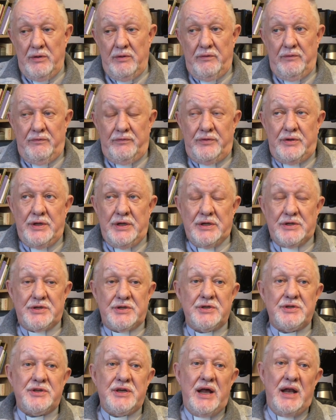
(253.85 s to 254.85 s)
w
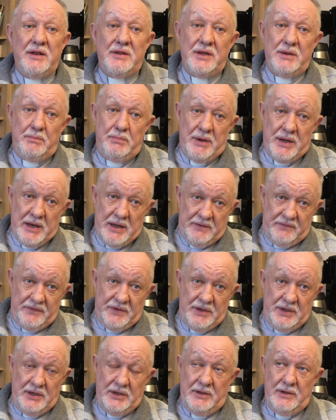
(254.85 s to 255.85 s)
diecezjalnej
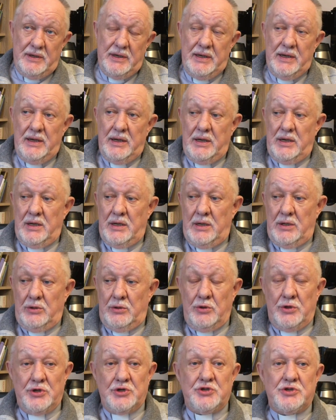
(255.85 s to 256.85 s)
parafii,
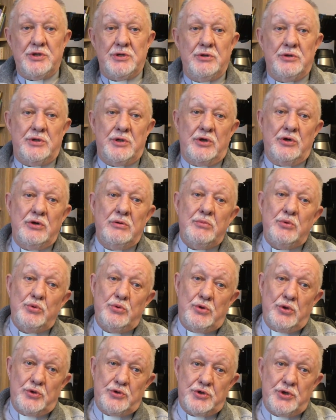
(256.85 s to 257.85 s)
to jeszcze do tego był
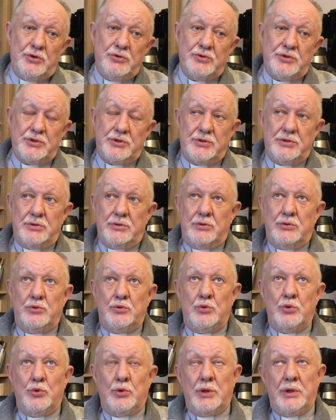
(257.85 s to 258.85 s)
to ksiądz,
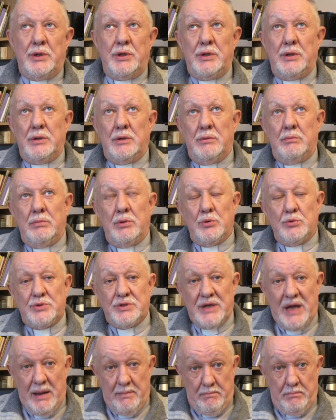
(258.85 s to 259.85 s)
który był
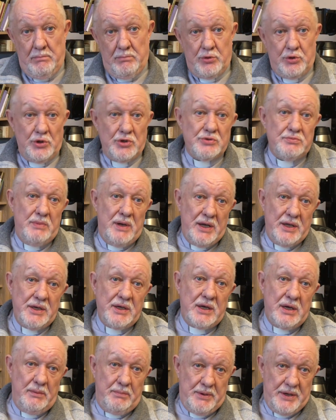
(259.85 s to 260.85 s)
sam. To jest
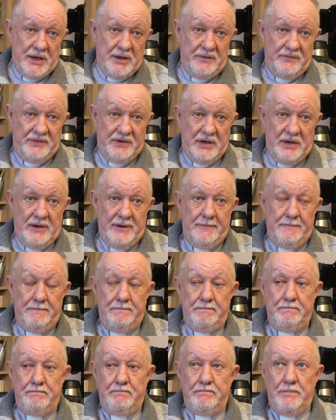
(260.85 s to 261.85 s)
maleńka parafia.
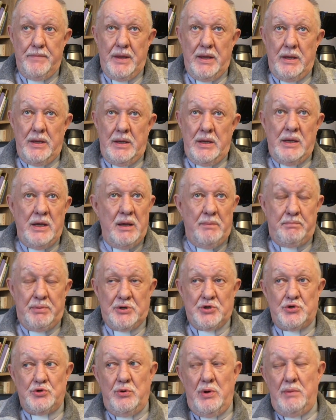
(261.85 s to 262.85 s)
Ja
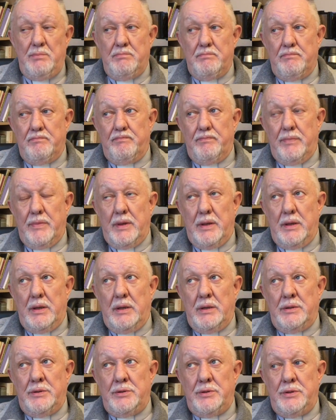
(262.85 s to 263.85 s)
patrzyłem
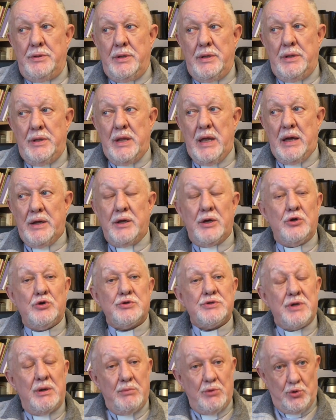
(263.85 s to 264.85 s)
na jego
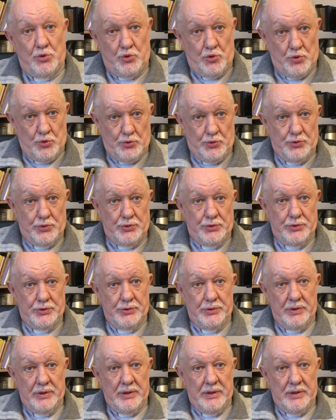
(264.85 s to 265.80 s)
samotność.